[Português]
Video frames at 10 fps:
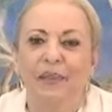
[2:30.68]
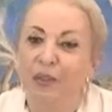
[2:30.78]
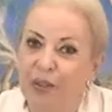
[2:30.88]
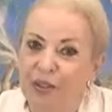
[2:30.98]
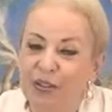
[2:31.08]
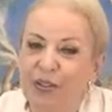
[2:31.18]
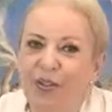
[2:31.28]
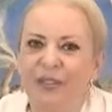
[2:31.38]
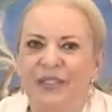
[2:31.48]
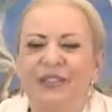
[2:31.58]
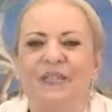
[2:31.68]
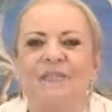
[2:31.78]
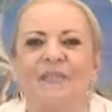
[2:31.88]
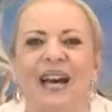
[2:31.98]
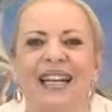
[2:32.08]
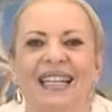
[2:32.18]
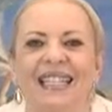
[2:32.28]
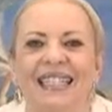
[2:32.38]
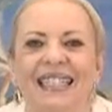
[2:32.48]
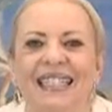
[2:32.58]
Gostou? Tomara que
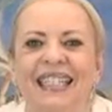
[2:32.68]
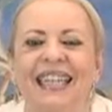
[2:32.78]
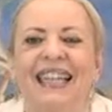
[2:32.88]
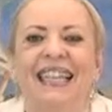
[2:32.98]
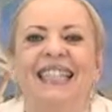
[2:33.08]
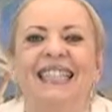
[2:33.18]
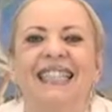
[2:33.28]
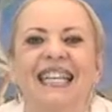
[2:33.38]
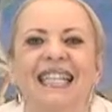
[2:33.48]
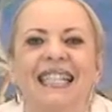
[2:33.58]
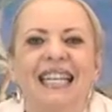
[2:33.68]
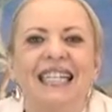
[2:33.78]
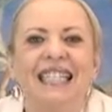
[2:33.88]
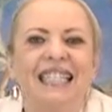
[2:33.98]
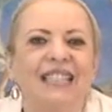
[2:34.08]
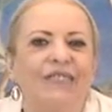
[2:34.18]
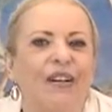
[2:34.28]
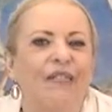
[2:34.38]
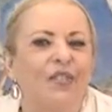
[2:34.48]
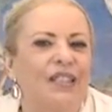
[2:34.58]
sim. E desejando
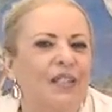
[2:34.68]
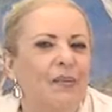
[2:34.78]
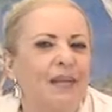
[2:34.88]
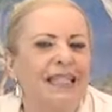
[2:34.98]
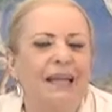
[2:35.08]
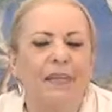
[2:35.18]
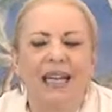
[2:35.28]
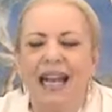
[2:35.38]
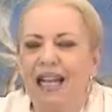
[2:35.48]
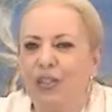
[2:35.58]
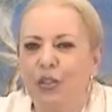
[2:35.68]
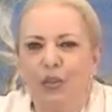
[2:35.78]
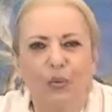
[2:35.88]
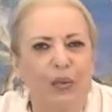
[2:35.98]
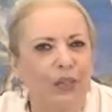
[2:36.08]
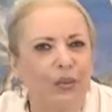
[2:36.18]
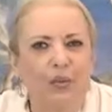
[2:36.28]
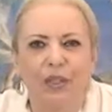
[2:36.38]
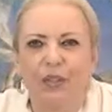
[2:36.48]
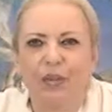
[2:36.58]
a você uma semana azul,
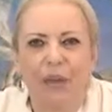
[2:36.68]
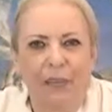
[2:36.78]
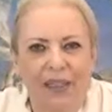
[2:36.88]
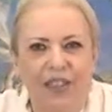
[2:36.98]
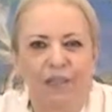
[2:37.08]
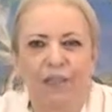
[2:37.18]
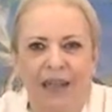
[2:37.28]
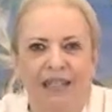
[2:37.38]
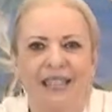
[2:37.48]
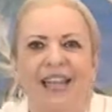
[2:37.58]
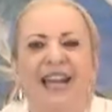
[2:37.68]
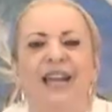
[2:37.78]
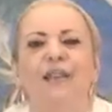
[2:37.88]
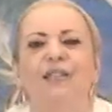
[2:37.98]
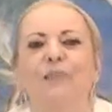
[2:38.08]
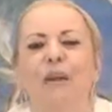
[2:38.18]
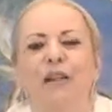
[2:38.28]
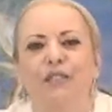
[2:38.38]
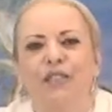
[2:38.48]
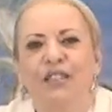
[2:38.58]
azul, azul, repleta de paz. Eu
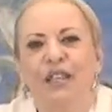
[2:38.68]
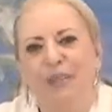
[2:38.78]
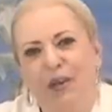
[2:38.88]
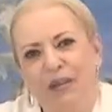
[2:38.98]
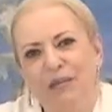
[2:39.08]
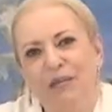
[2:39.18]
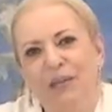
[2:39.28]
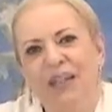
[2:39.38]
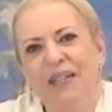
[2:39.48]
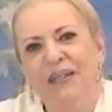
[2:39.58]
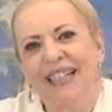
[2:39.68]
espero você no próximo programa.